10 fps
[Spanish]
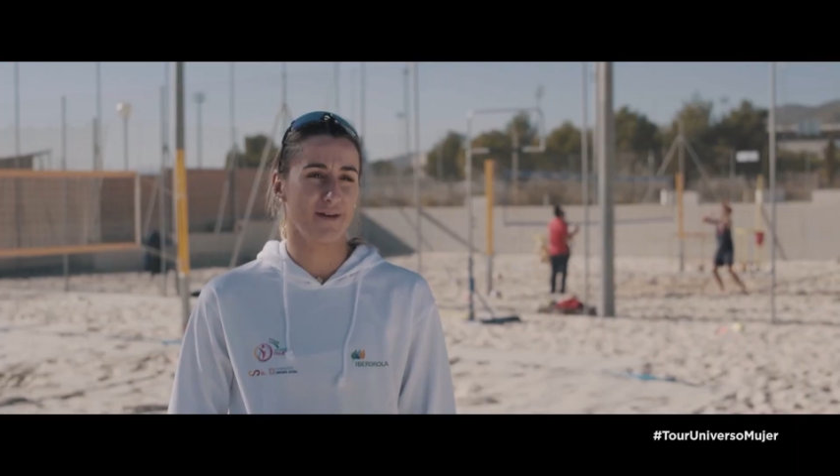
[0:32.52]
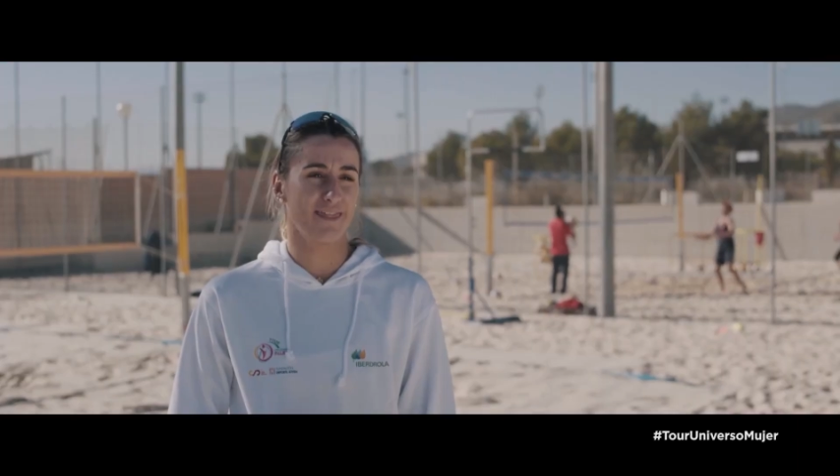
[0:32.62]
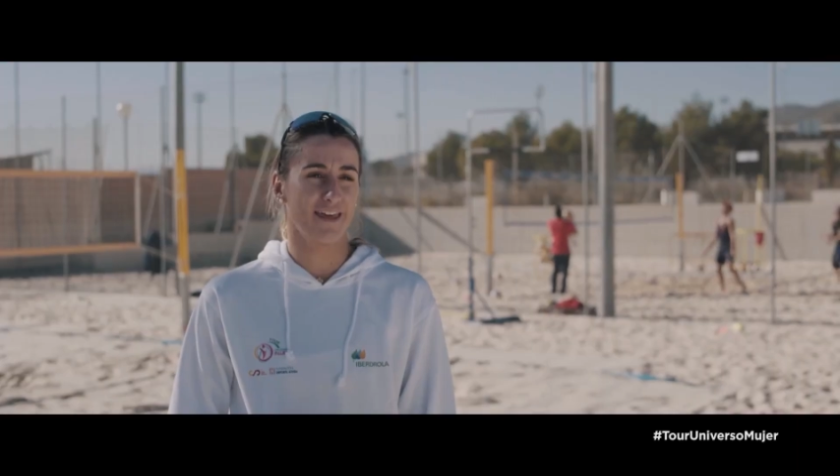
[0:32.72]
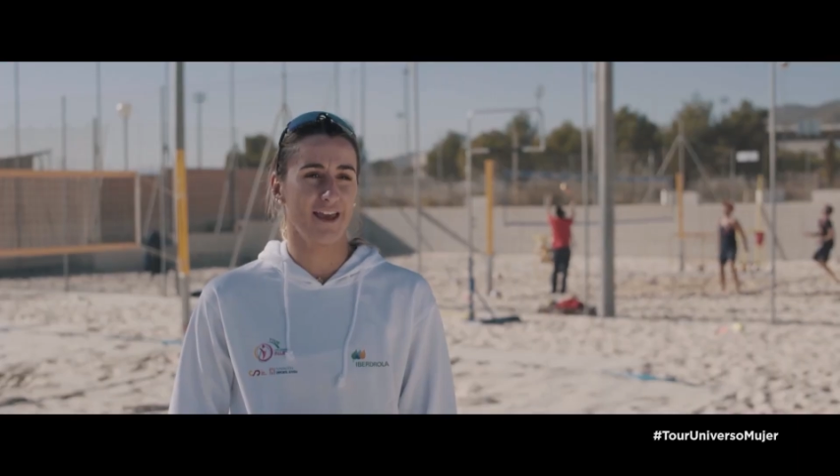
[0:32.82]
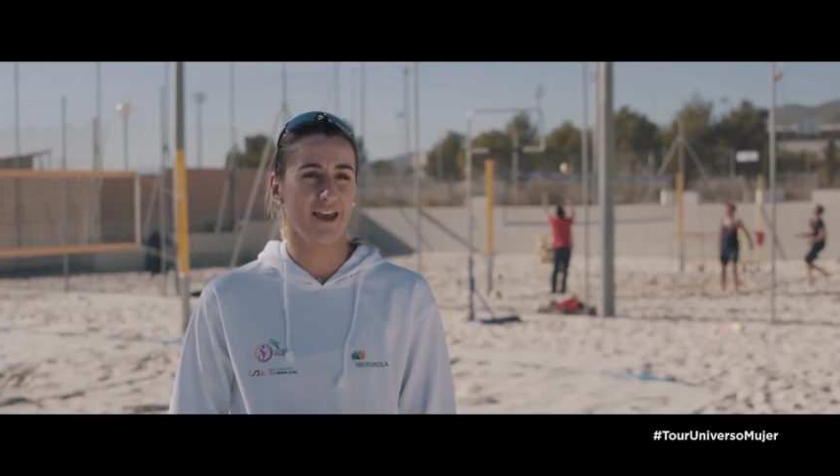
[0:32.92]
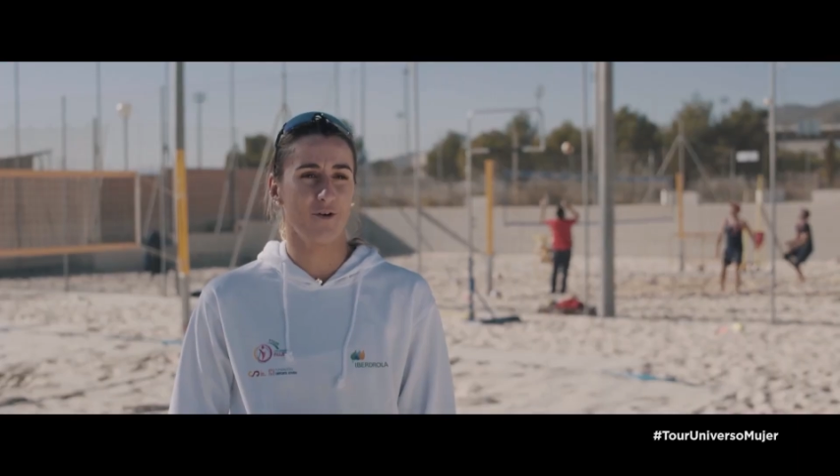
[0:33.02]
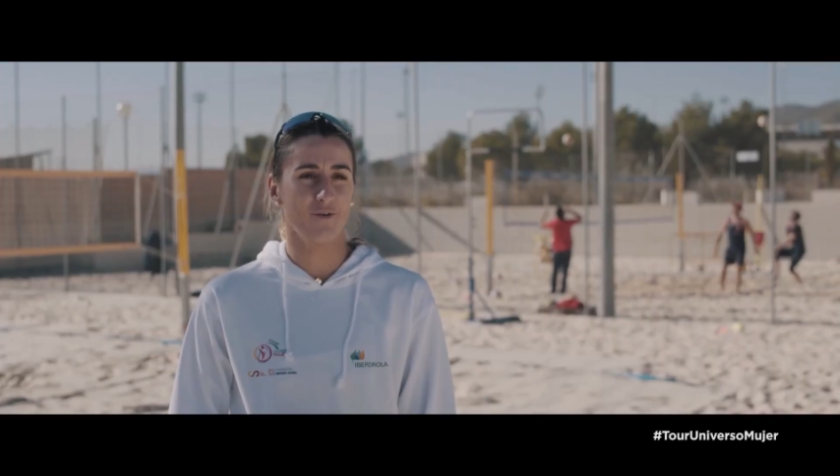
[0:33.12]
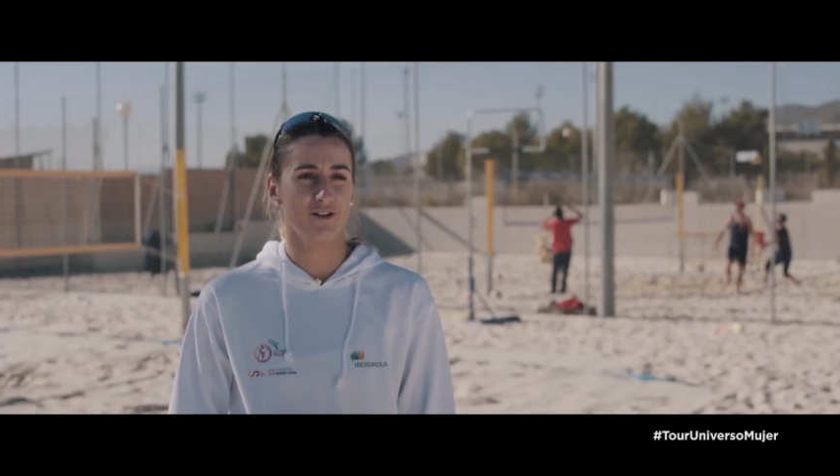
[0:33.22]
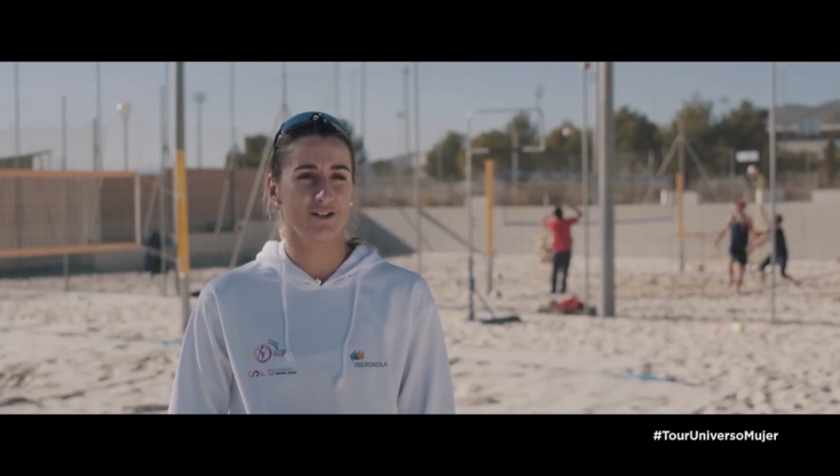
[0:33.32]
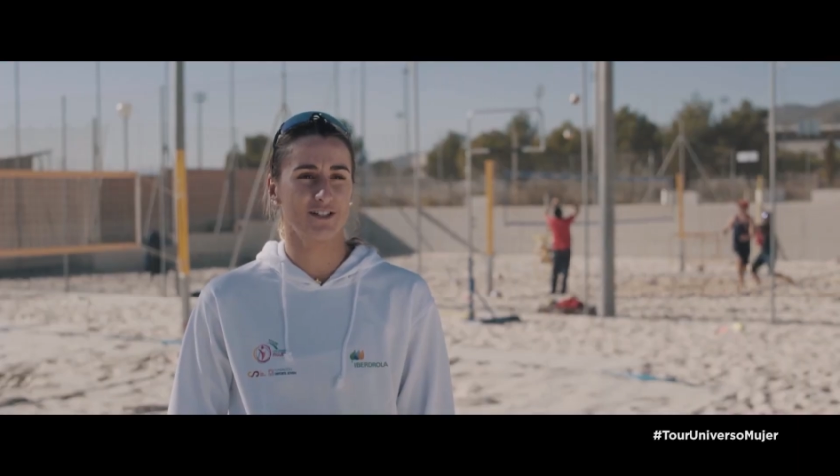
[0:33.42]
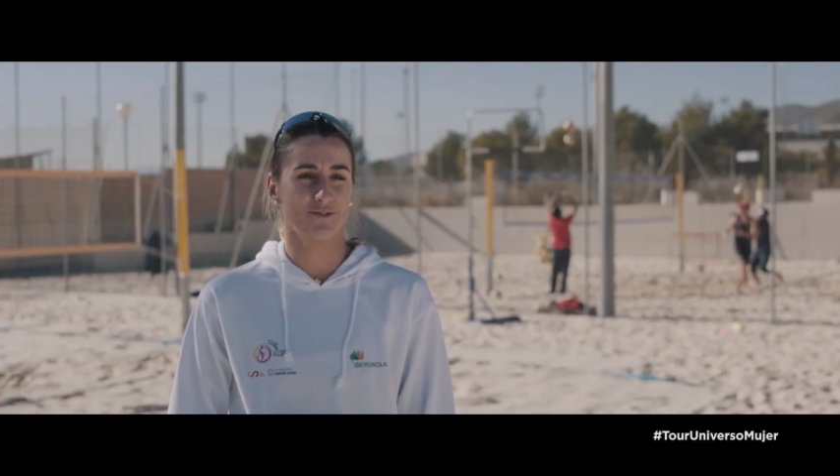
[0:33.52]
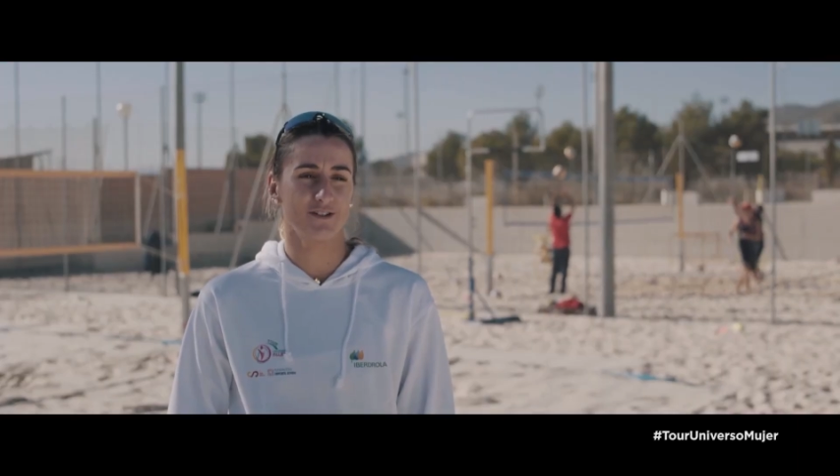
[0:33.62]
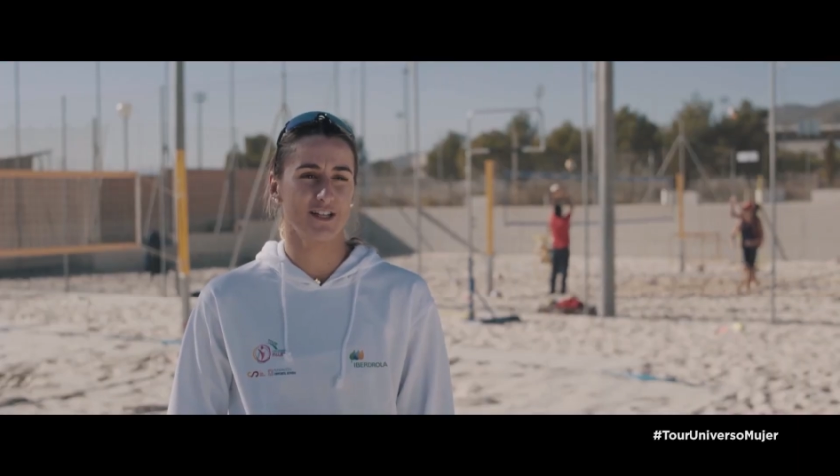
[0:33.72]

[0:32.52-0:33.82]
empecé unos,